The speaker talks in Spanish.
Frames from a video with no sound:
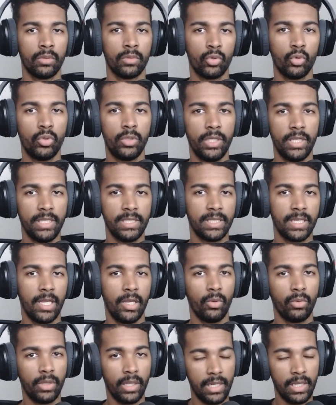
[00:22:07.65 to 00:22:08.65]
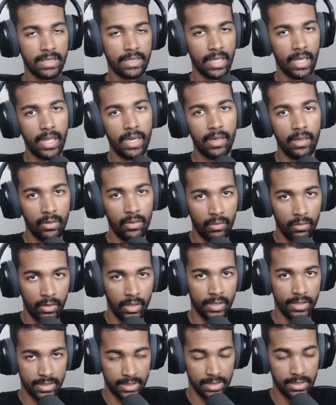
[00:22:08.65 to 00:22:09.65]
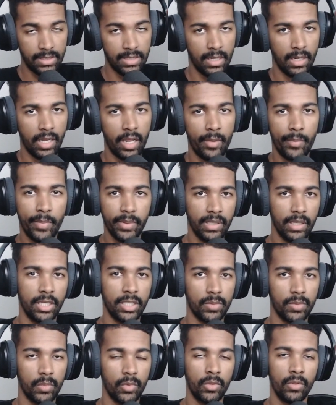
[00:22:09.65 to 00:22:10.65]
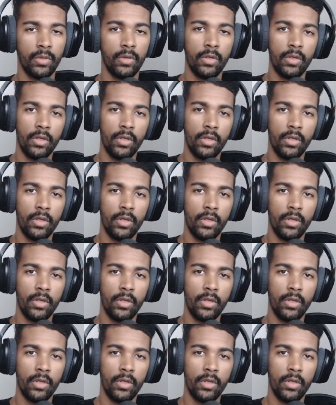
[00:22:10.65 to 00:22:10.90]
Tú tienes que utilizar lo que existe del capitalismo